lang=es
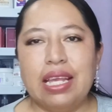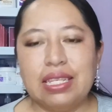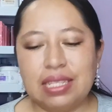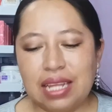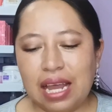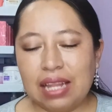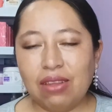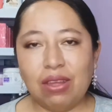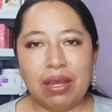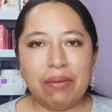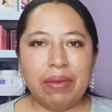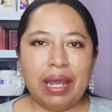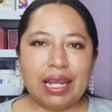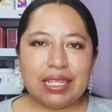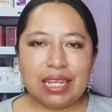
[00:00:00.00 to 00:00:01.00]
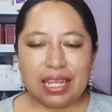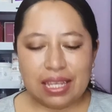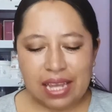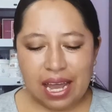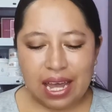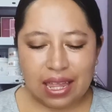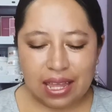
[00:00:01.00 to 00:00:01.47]
está todavía
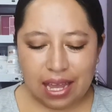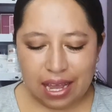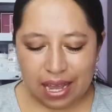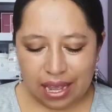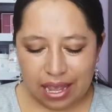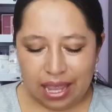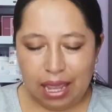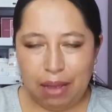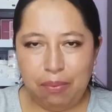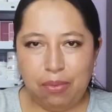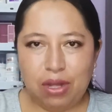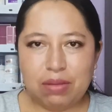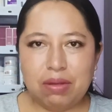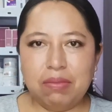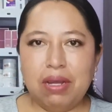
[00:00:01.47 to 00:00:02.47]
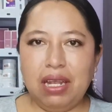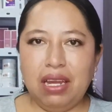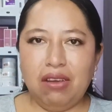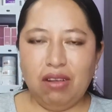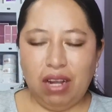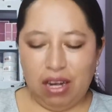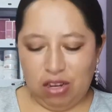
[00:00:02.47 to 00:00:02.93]
sellada y pues me
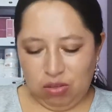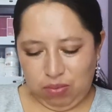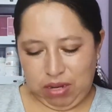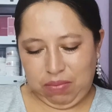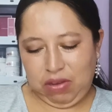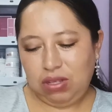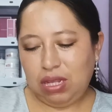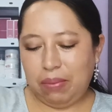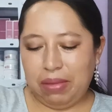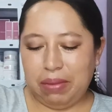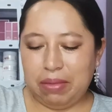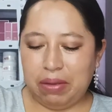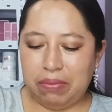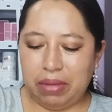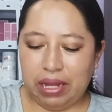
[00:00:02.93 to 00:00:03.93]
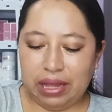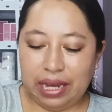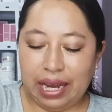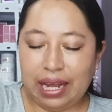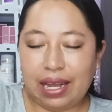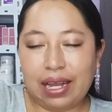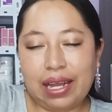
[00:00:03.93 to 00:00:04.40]
imagino que los premios también me
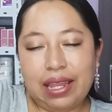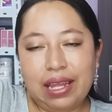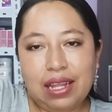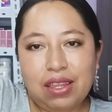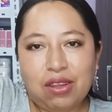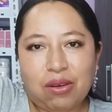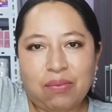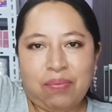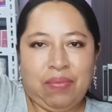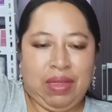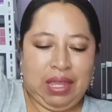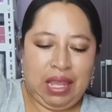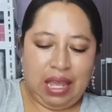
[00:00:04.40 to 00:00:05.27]
vendrán acá adentro.